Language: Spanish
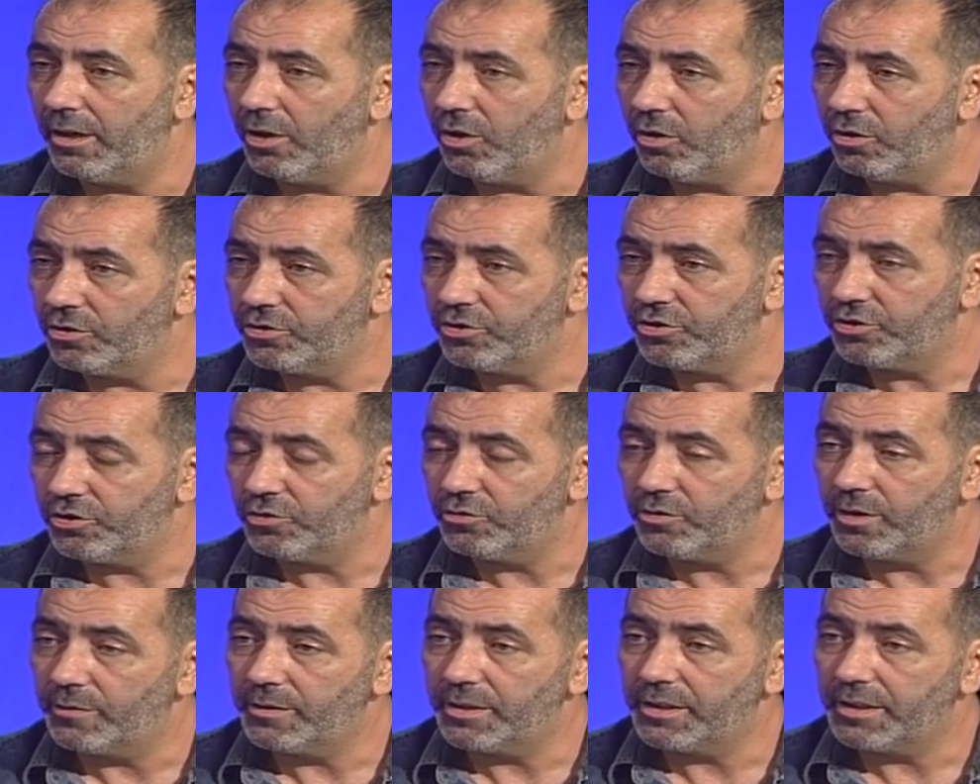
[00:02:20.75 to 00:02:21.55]
8, eh,
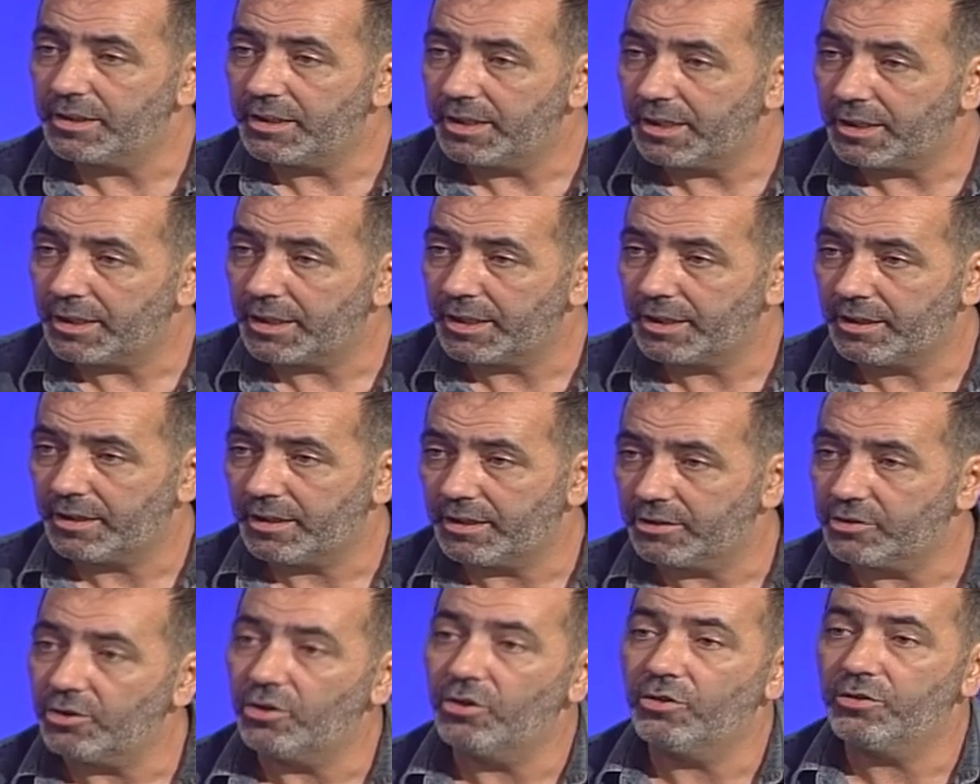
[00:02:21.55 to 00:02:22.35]
9 y 10,
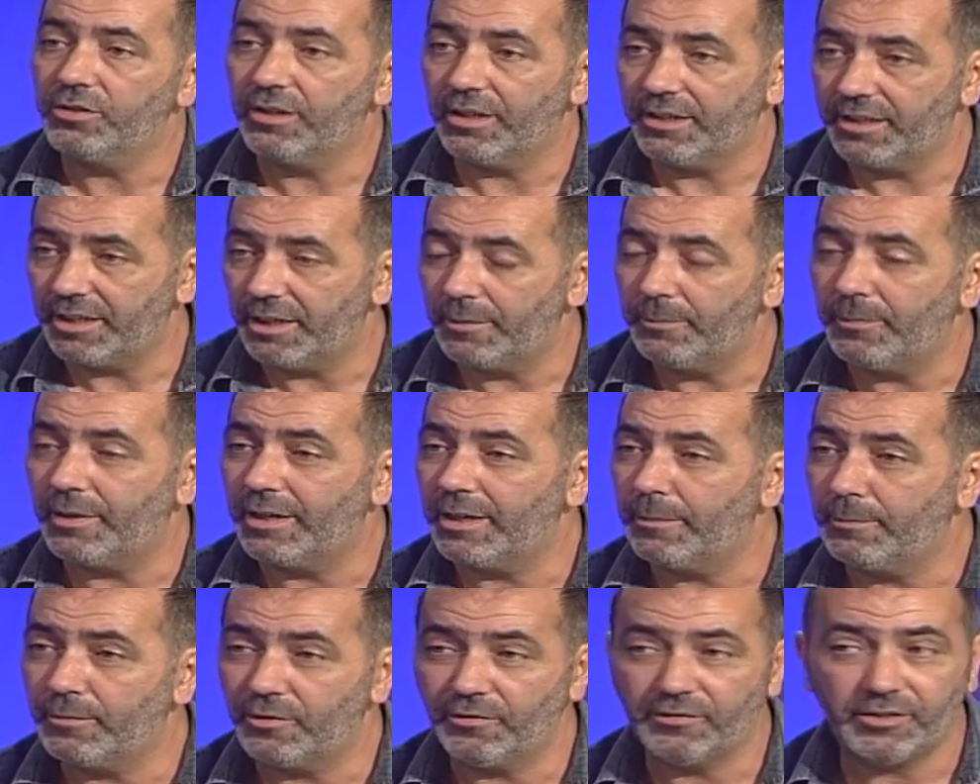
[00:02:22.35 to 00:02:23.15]
que son los talleres
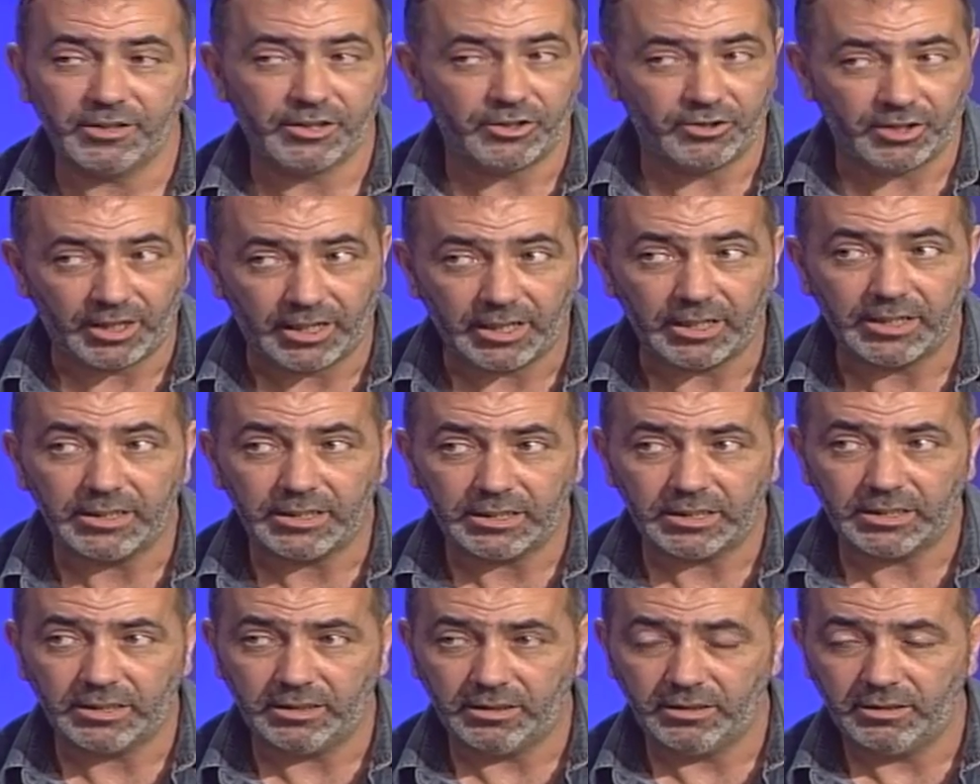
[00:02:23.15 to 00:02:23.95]
para profesionales,
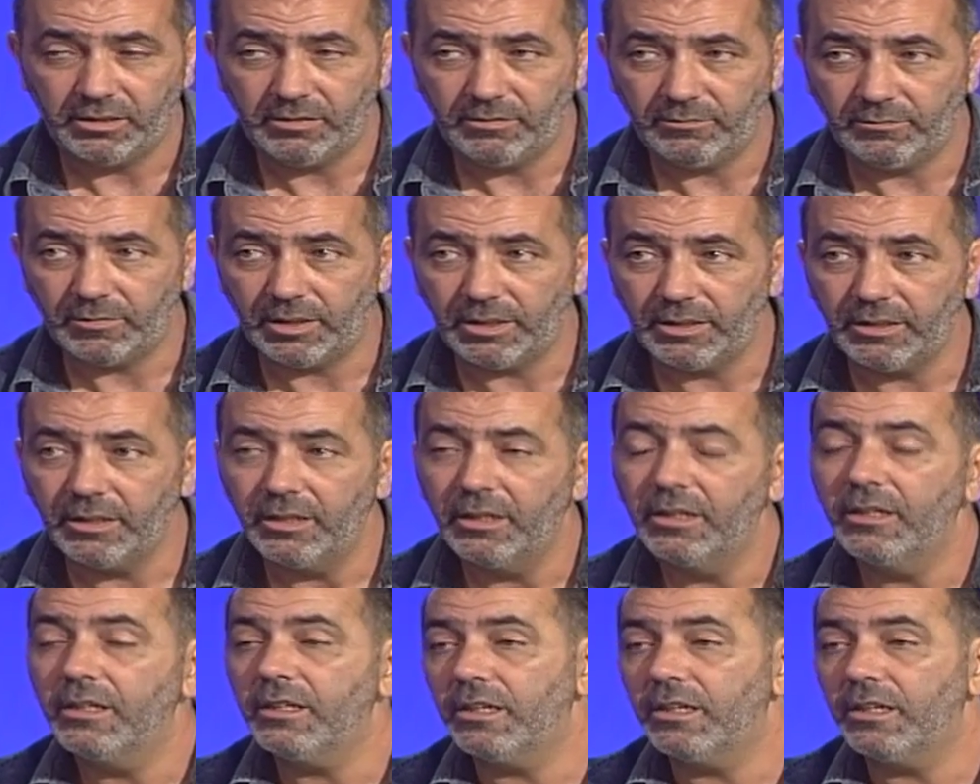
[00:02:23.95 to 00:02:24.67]
¿Vale?